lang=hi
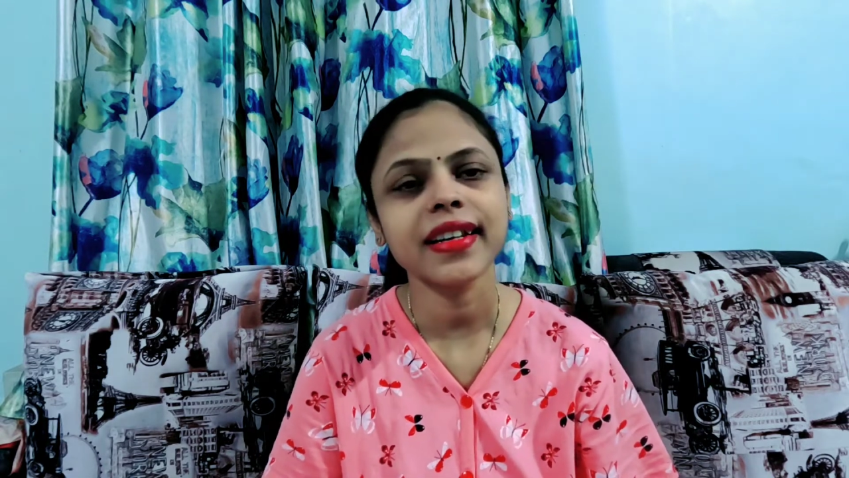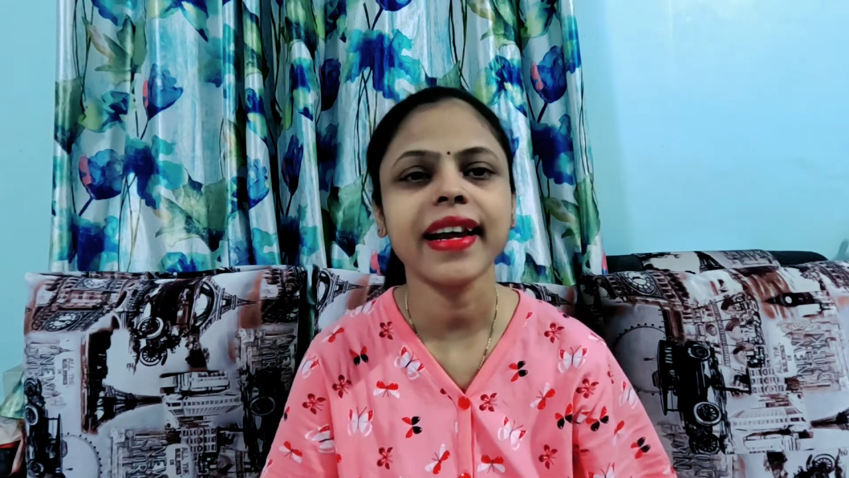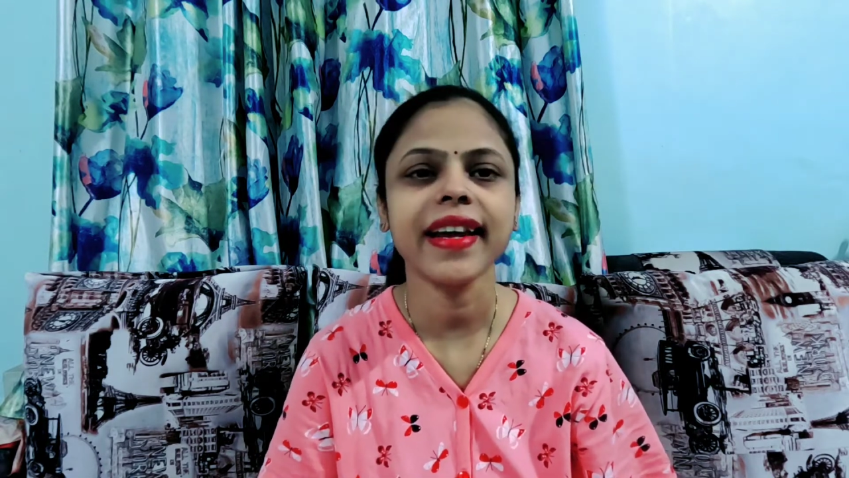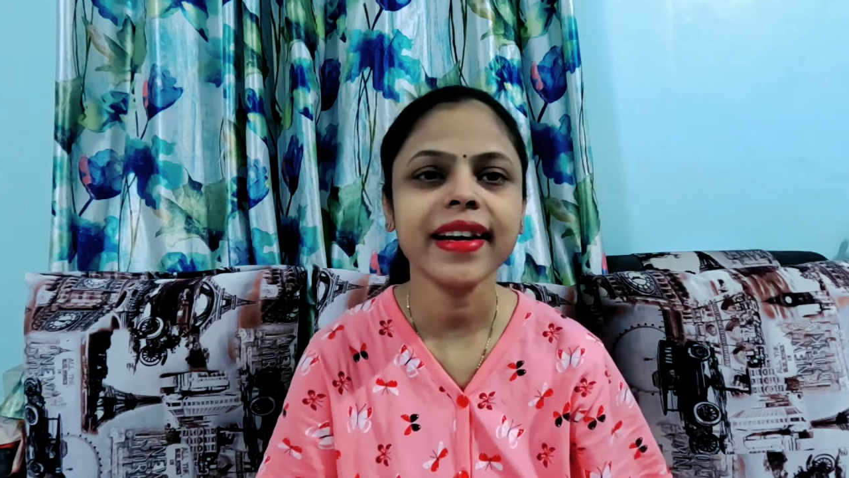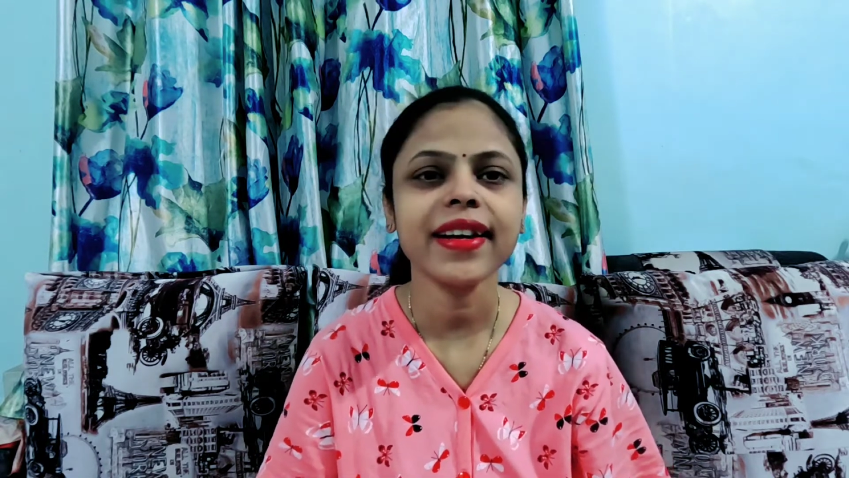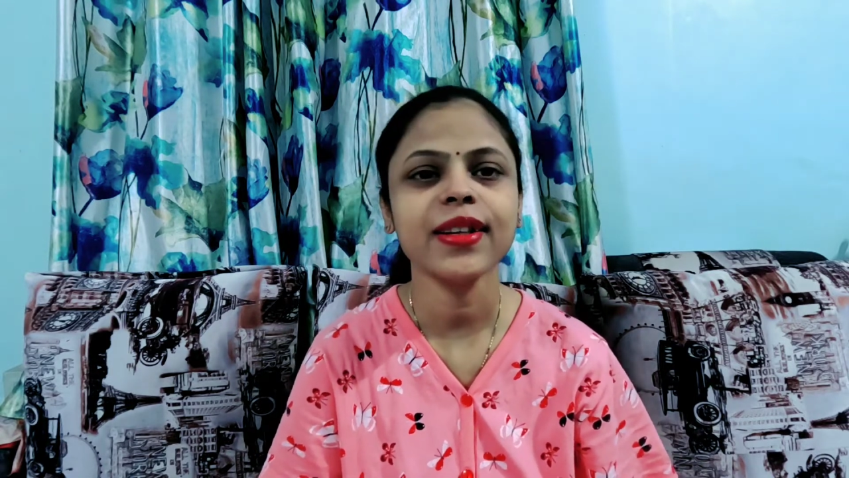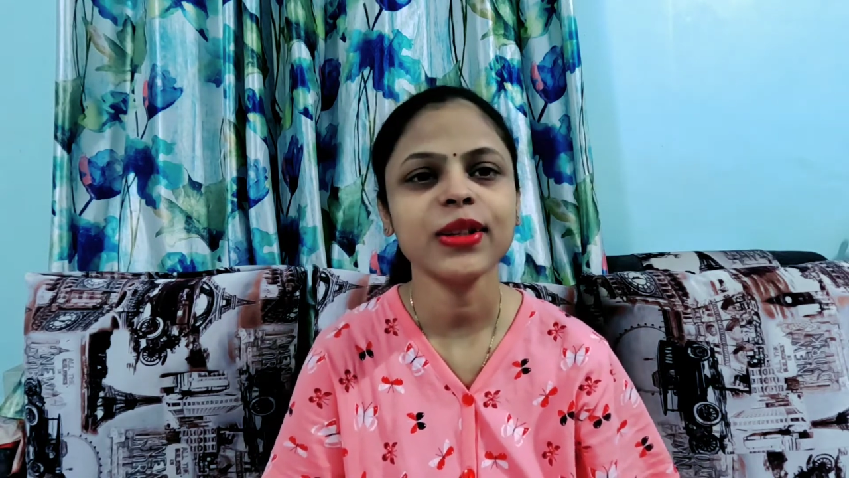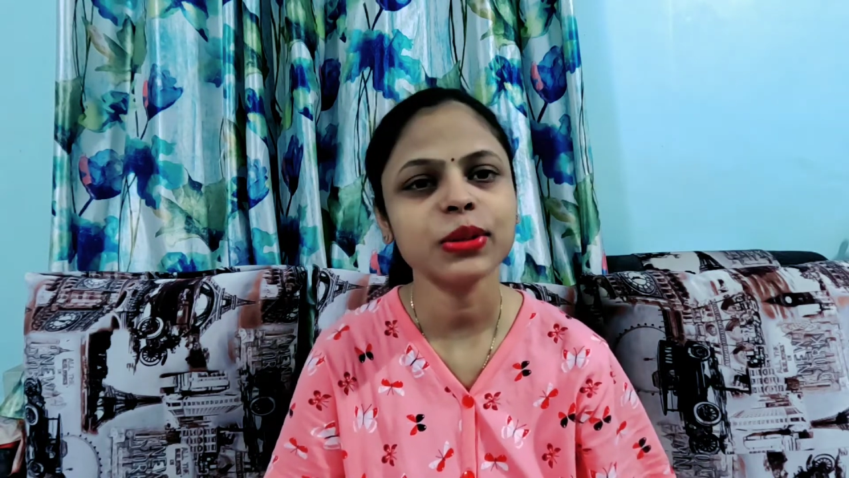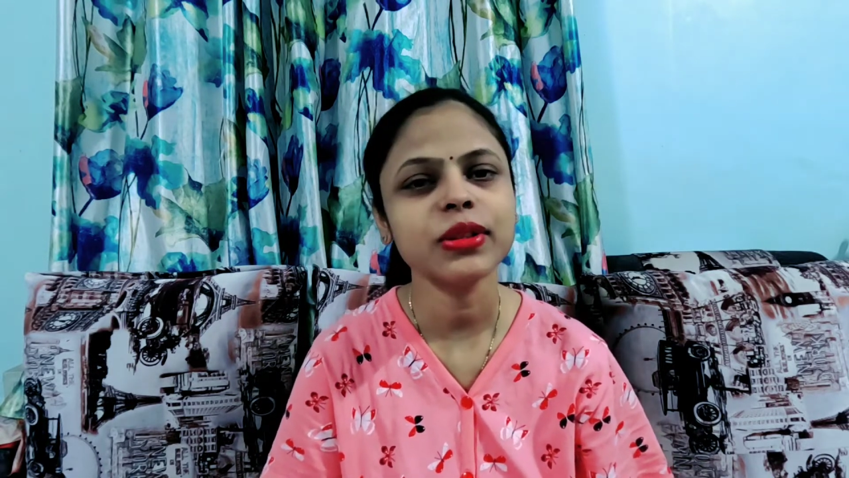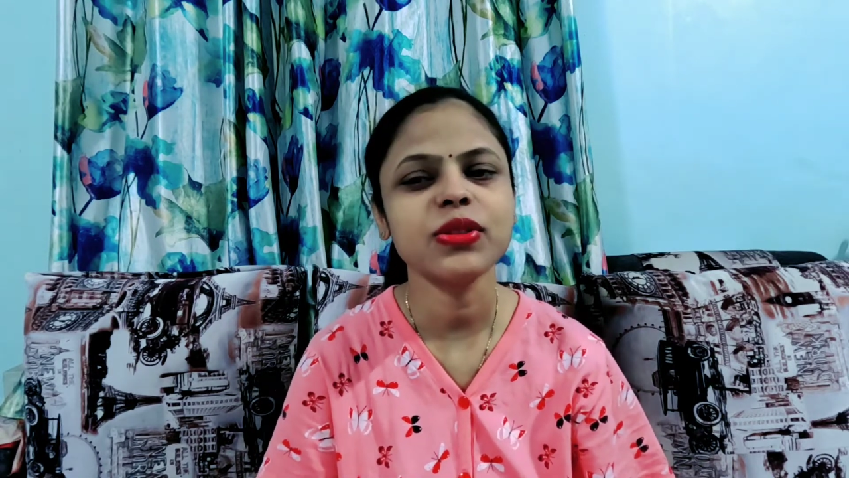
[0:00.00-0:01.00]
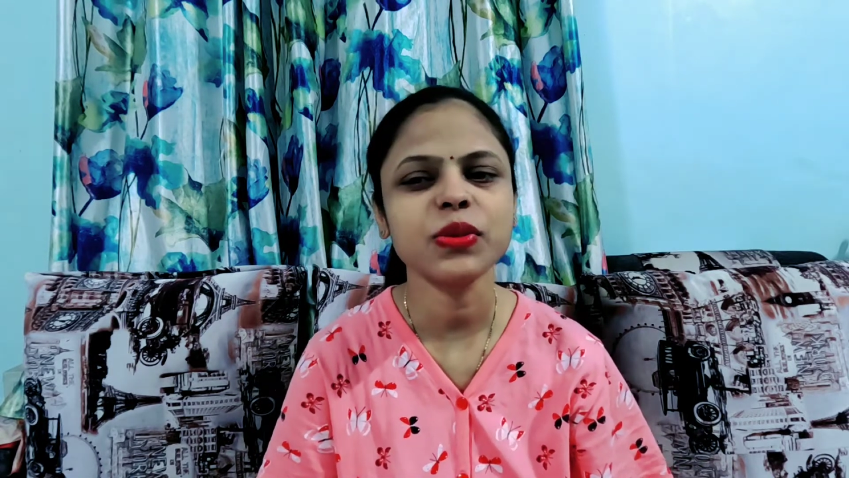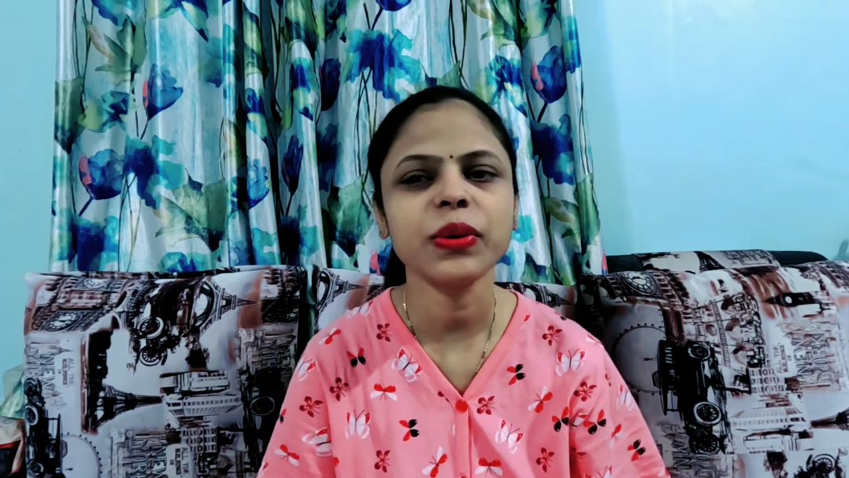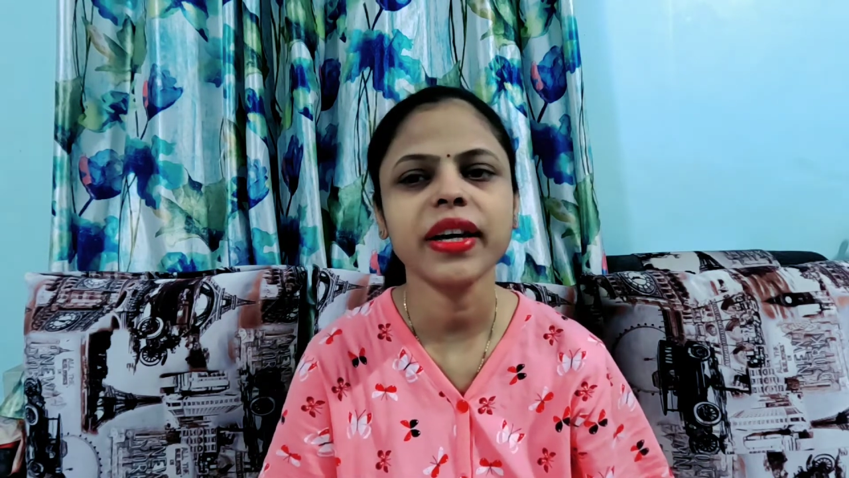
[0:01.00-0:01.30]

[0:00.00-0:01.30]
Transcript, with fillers: रह गया था तो इट्स